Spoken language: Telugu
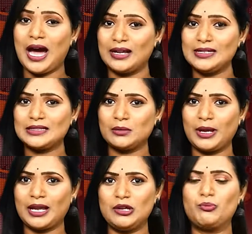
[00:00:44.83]

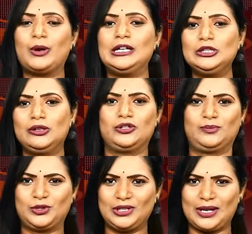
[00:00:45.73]
అరిష్టమే అని పండితులు
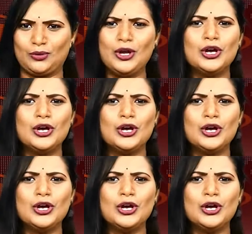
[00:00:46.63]
చెప్తున్నారు